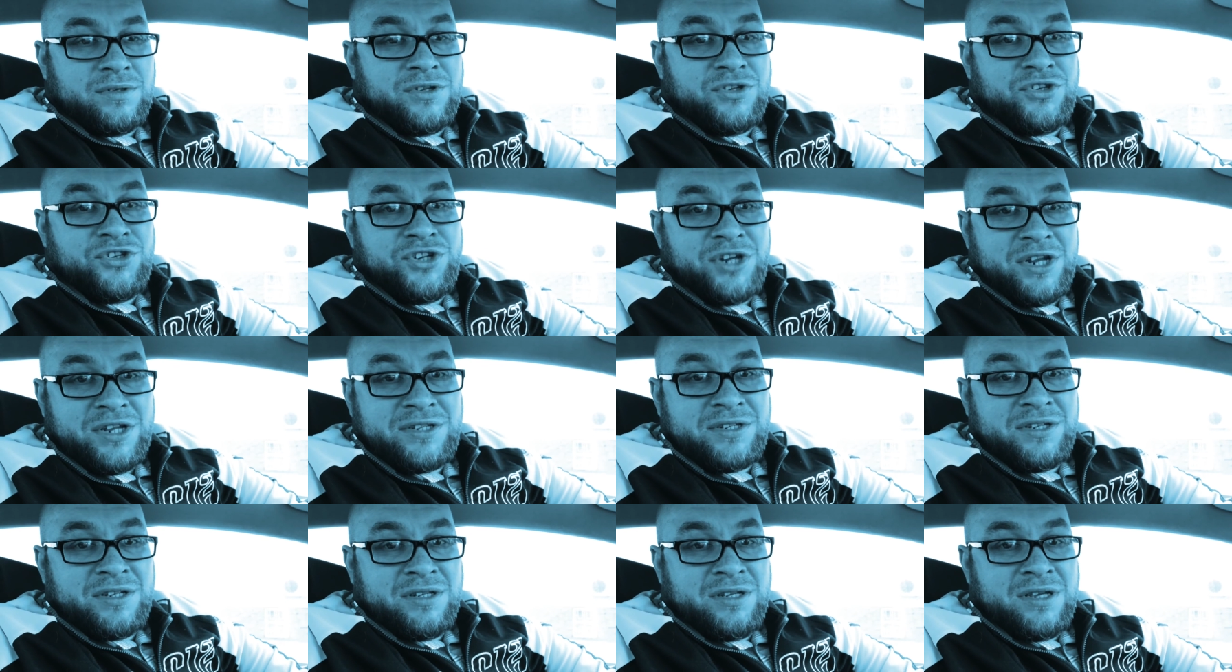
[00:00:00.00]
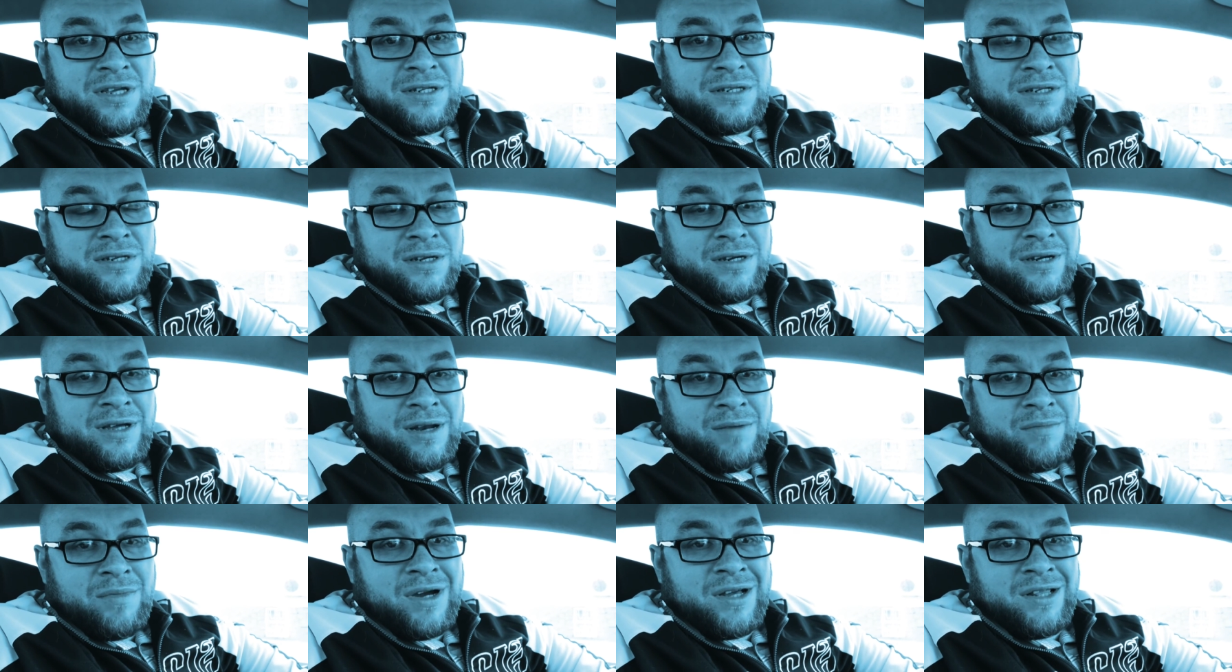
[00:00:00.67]
честен, если
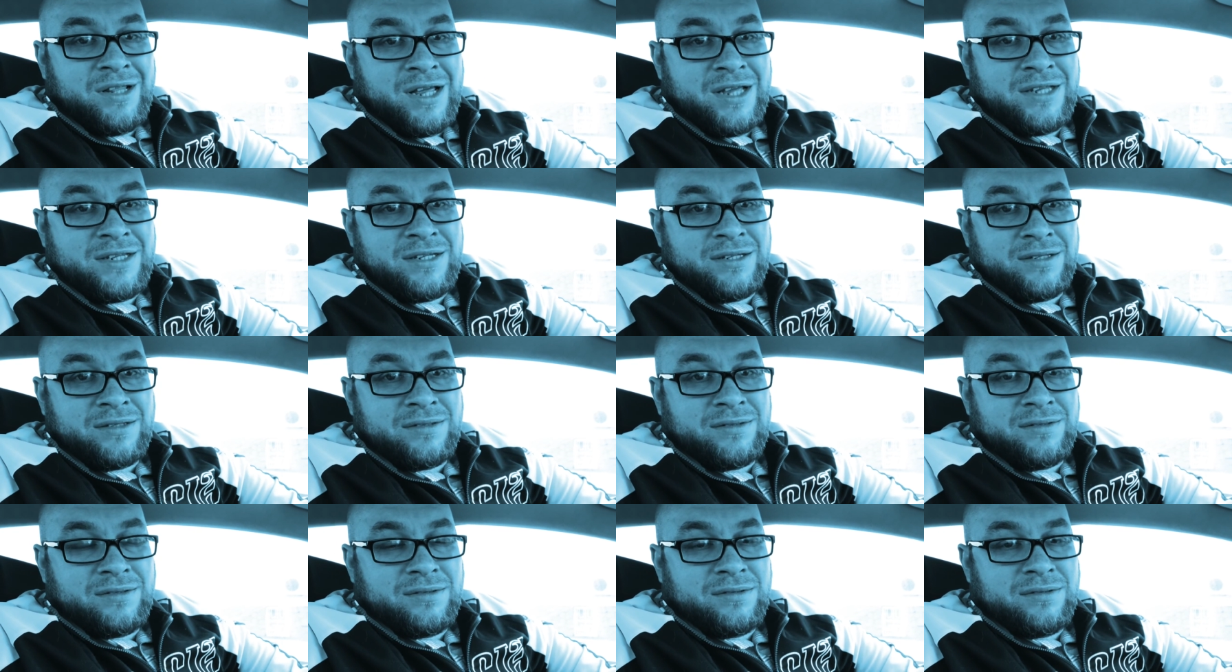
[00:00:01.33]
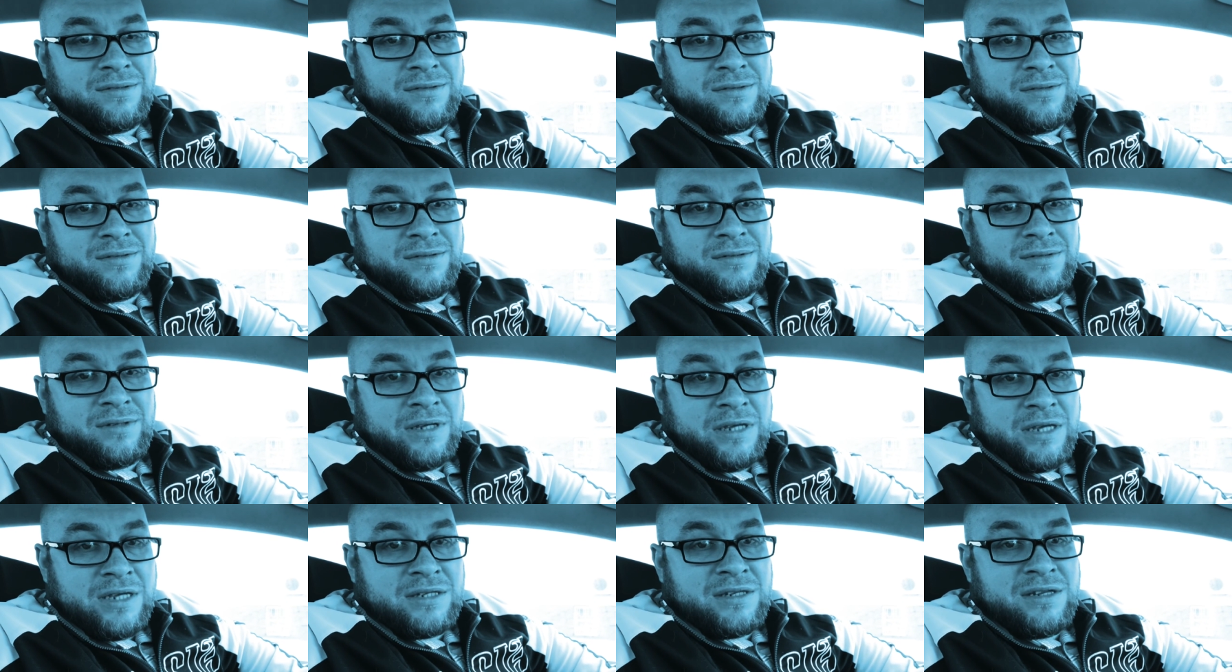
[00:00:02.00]
громогласен,
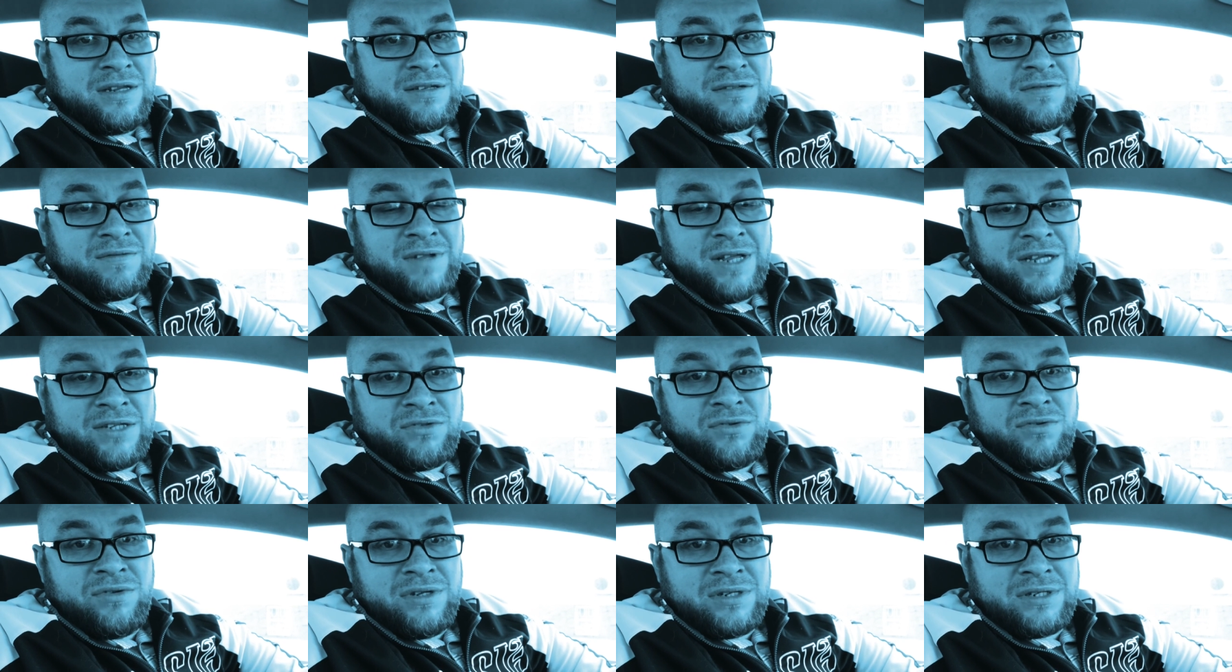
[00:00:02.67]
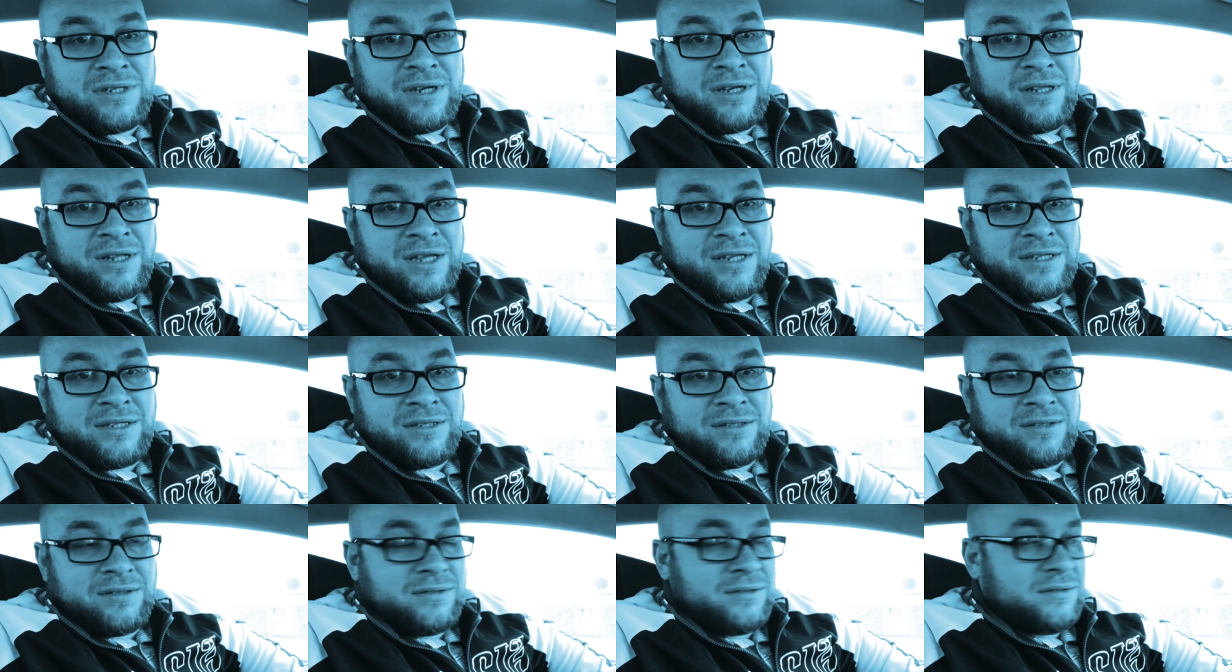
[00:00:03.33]
если с властью не
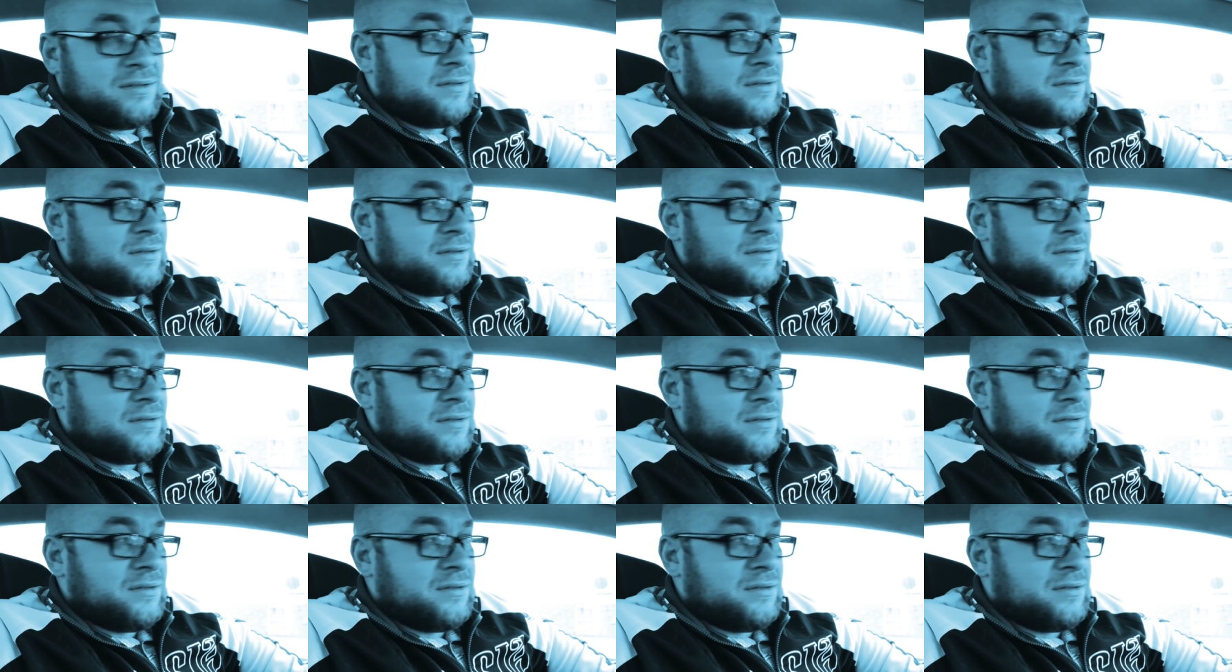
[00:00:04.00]
согласен.